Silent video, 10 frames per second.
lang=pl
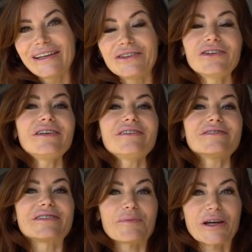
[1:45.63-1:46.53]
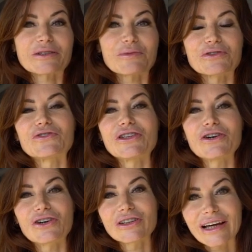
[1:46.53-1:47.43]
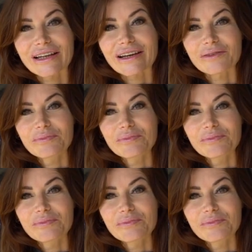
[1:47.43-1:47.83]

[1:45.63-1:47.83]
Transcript: No i zapraszam oczywiście do oglądania.